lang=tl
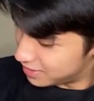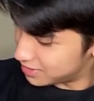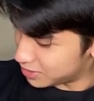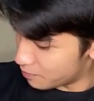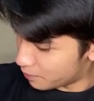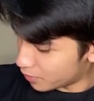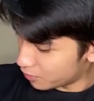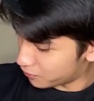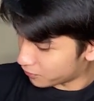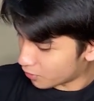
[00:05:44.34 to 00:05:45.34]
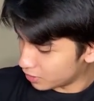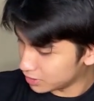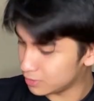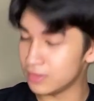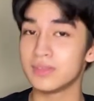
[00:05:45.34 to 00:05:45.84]
Simple
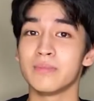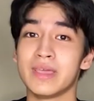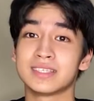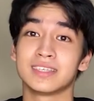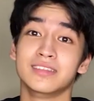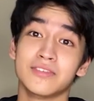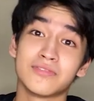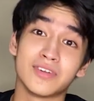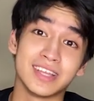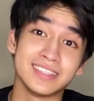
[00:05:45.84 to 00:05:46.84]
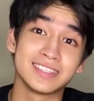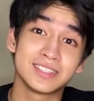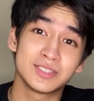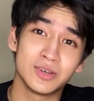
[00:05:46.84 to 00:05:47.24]
fold makes a difference.